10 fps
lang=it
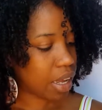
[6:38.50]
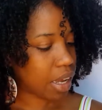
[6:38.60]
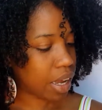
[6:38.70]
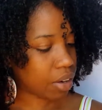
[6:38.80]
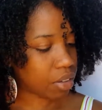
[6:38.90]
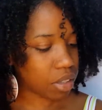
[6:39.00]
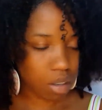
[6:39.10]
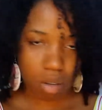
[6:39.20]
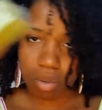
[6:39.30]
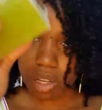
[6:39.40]
eh,
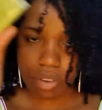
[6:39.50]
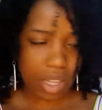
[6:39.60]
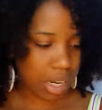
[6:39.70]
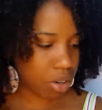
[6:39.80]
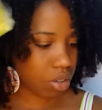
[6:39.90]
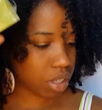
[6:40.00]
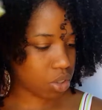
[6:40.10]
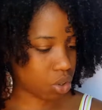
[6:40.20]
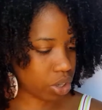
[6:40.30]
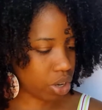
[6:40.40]
evitare il
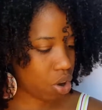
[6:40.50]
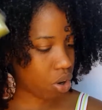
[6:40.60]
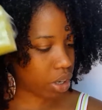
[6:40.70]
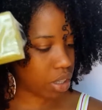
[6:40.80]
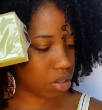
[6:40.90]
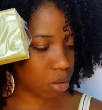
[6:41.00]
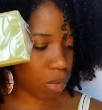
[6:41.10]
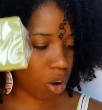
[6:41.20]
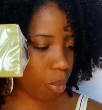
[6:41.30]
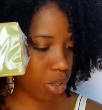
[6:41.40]
contatto con gli occhi,
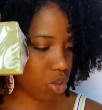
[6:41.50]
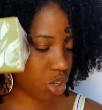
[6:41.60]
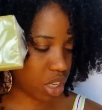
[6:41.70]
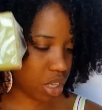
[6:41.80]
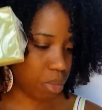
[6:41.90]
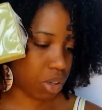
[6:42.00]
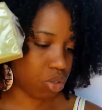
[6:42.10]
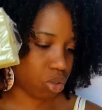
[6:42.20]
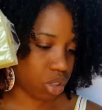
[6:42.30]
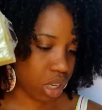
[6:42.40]
insomma come succede sempre
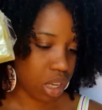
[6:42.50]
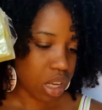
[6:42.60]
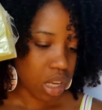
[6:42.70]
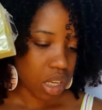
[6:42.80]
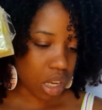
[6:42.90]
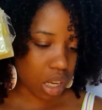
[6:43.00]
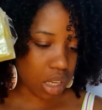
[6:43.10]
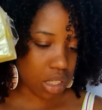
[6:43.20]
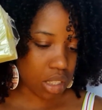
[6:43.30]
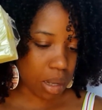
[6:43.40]
con tutti
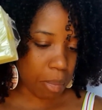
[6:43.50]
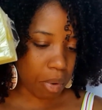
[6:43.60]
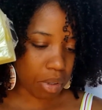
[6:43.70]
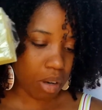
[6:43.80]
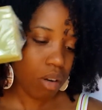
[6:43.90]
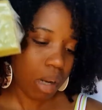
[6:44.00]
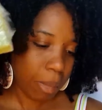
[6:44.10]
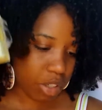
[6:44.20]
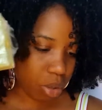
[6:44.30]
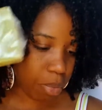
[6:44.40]
eh, i saponi, con la
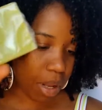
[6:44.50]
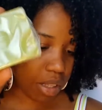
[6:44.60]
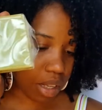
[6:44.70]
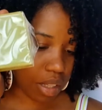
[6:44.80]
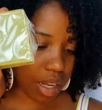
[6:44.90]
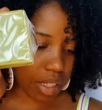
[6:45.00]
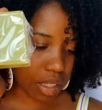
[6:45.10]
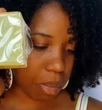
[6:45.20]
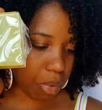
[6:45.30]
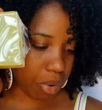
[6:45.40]
maggior parte dei
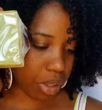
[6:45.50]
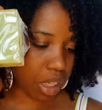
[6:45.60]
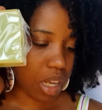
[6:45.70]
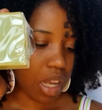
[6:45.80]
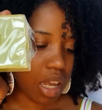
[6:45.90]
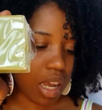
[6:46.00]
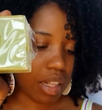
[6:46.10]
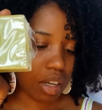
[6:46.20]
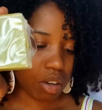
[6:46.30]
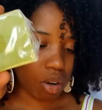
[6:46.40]
saponi.
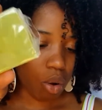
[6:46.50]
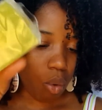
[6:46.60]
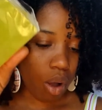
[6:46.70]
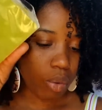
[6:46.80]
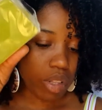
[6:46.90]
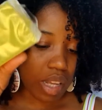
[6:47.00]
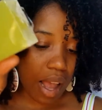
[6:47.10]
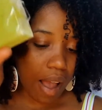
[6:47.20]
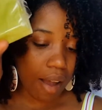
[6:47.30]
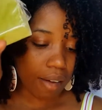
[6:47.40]
Ed eccolo qua, quindi
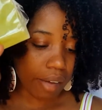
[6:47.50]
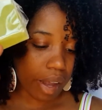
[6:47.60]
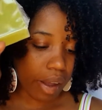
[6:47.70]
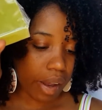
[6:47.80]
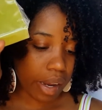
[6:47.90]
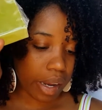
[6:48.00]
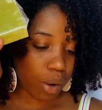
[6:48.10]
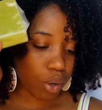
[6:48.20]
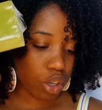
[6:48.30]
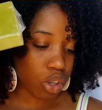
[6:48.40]
ha anche eh,
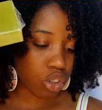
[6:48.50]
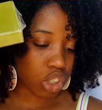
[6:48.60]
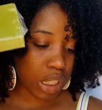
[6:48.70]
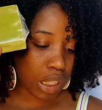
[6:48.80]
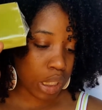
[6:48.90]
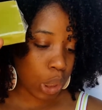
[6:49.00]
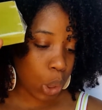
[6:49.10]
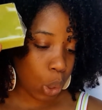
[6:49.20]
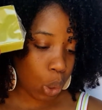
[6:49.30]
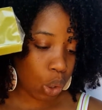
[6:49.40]
olio di
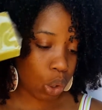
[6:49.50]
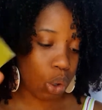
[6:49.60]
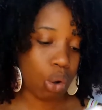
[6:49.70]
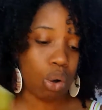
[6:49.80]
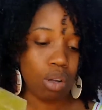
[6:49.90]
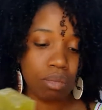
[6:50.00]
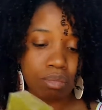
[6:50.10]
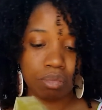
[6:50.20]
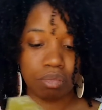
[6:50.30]
cocco,